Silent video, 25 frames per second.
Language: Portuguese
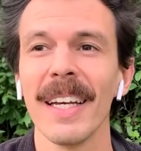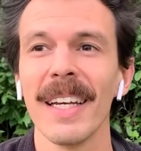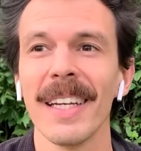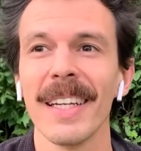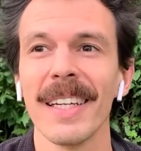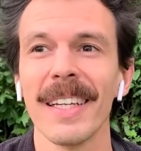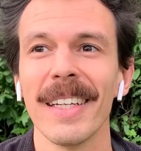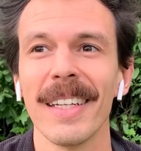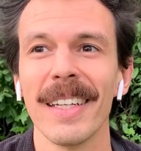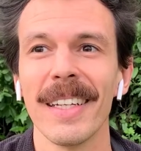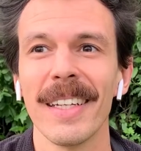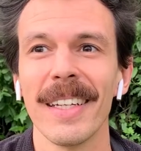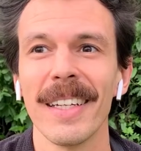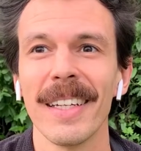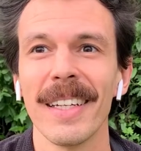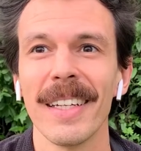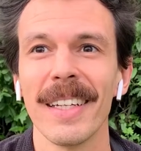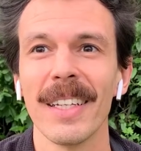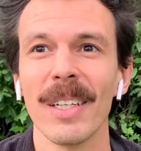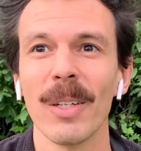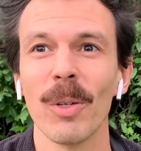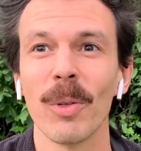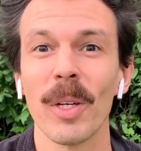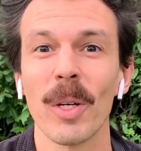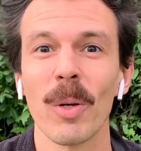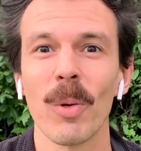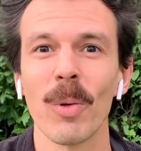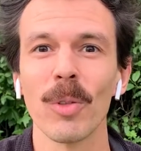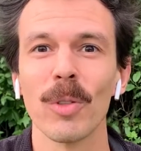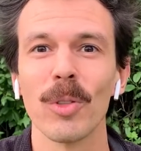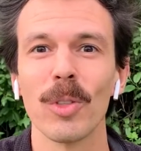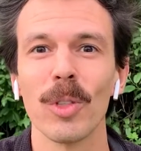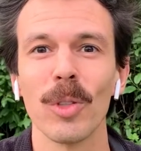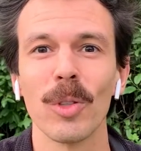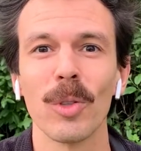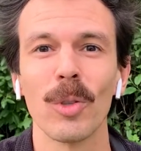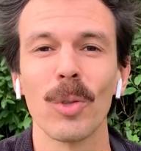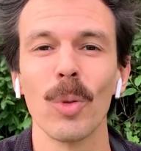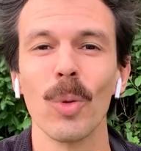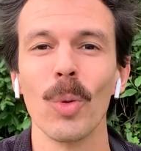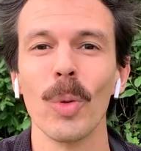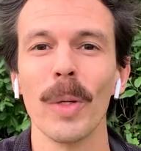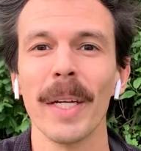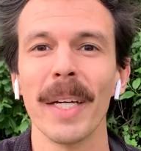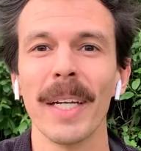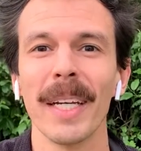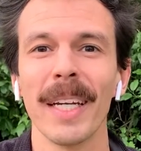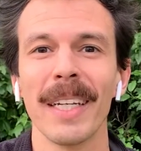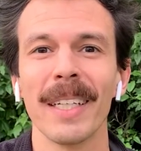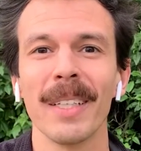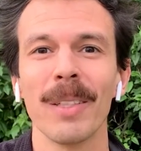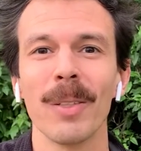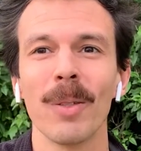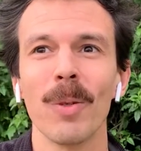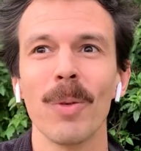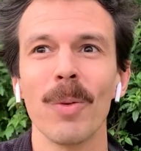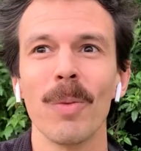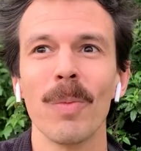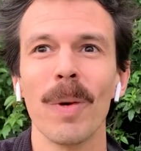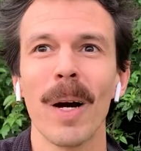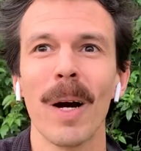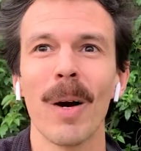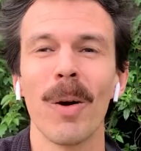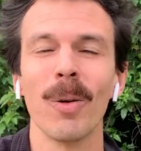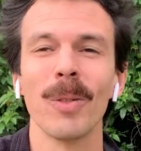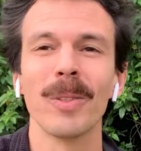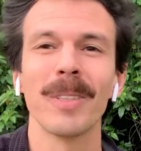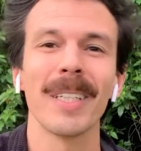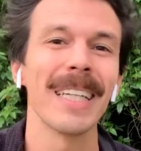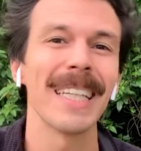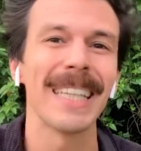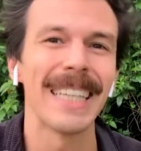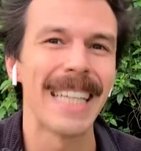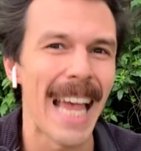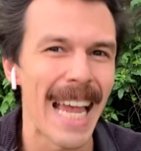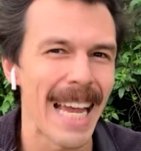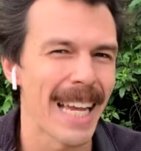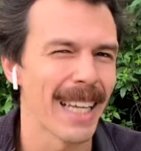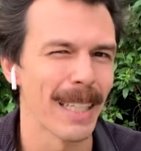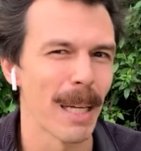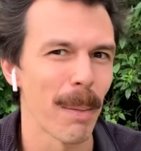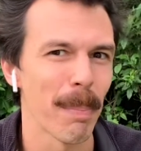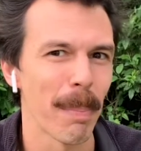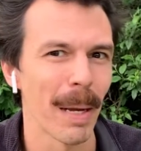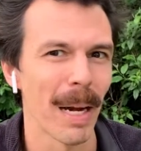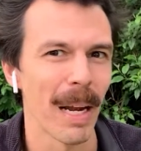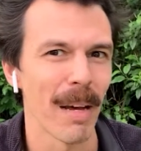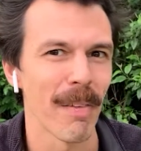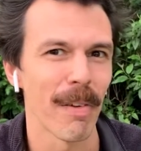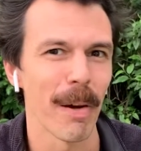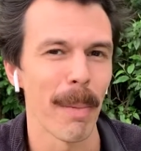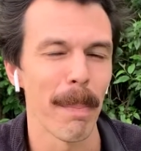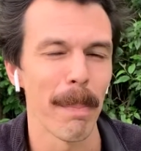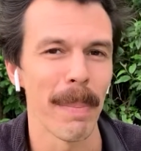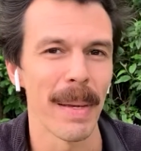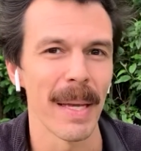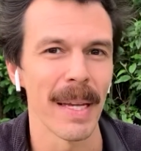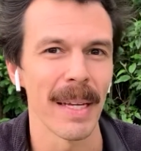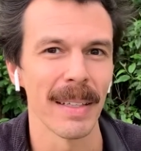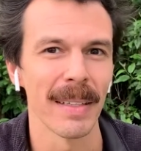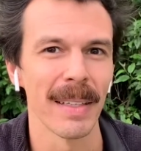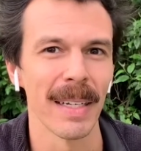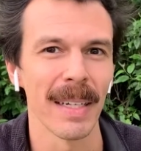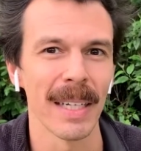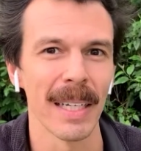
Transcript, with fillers: E o que constitui em uma outra ideia da palavra perda,